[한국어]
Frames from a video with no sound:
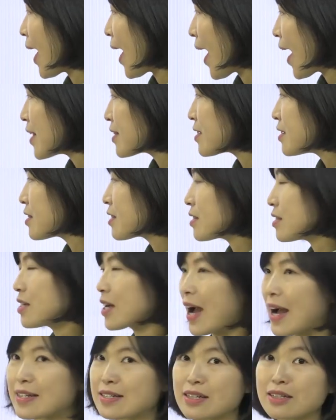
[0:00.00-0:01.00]
at을
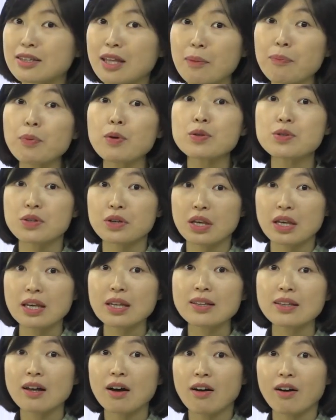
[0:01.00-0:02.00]
쓰는 가장
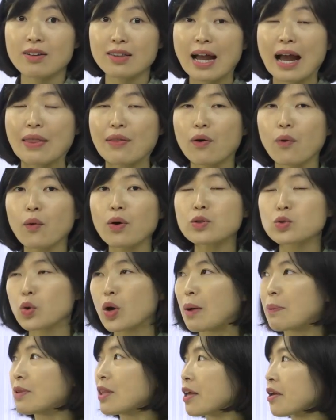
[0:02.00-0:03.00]
대표적인 어, 단어의
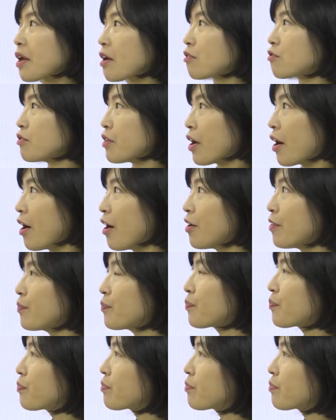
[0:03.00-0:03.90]
조합이 되겠고요.